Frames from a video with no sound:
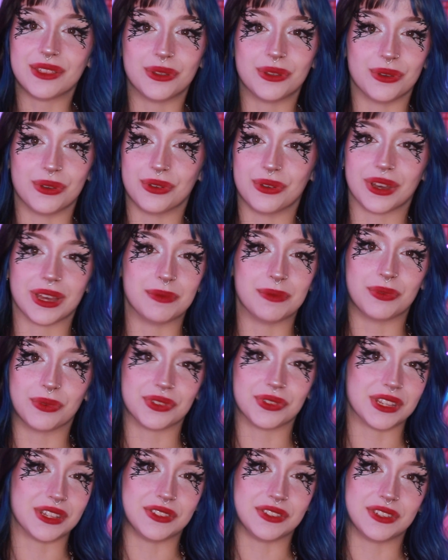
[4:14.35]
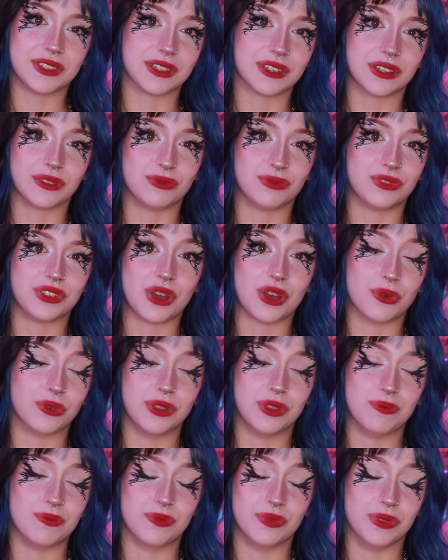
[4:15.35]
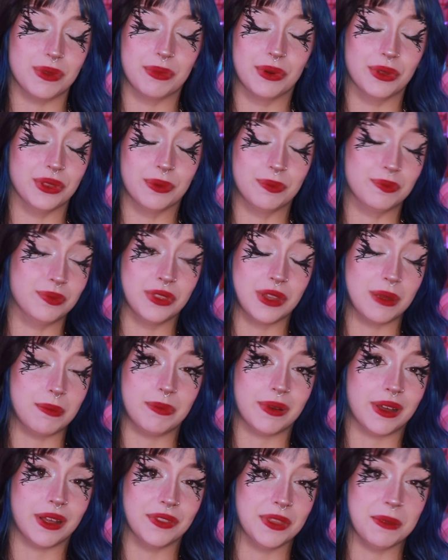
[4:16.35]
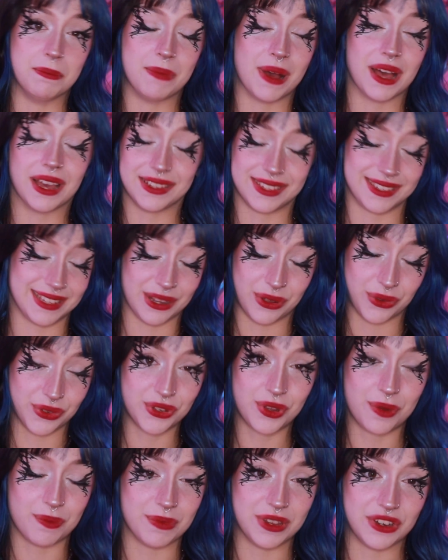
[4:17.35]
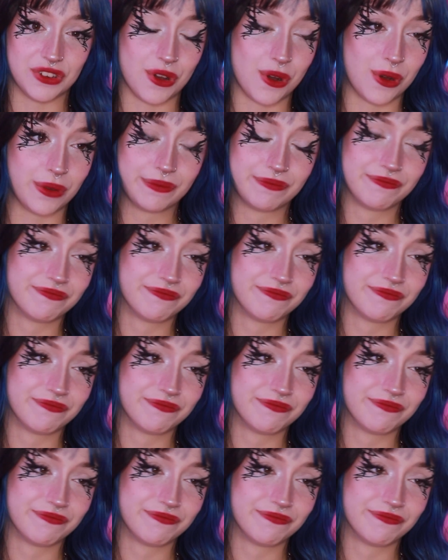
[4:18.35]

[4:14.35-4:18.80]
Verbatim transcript: de réponse à dire. Résultat, on n'est on pas, pas resté ensemble, mais genre.